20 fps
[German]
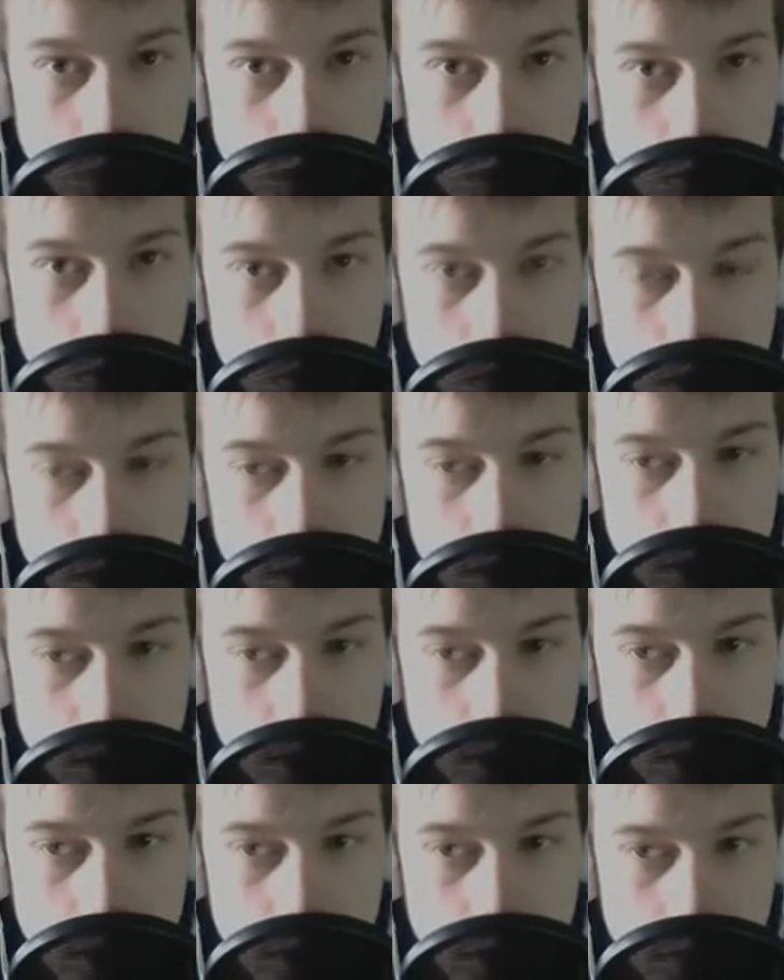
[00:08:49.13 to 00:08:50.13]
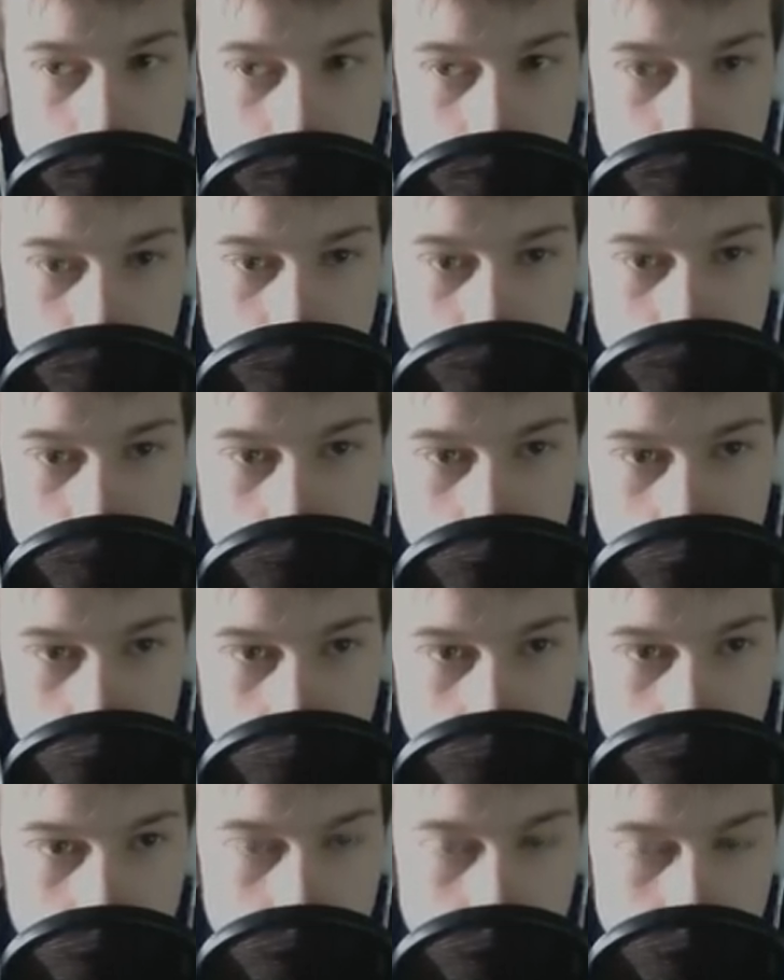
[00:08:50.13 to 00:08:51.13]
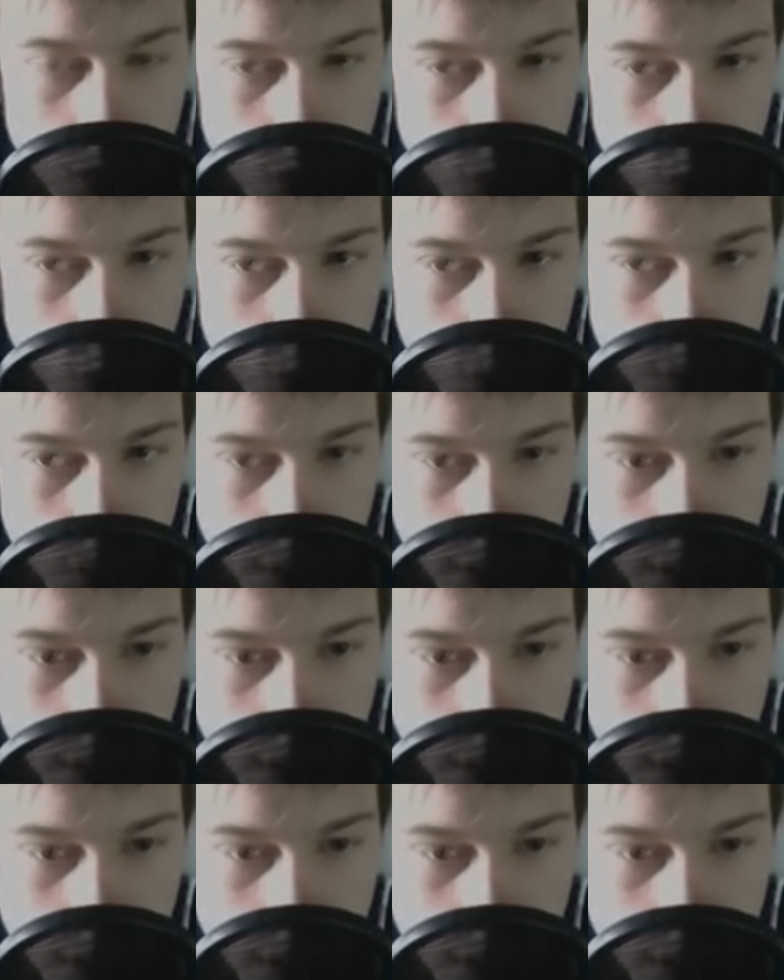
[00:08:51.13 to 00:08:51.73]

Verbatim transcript: wollt von der Serie, wie wir über YouTuber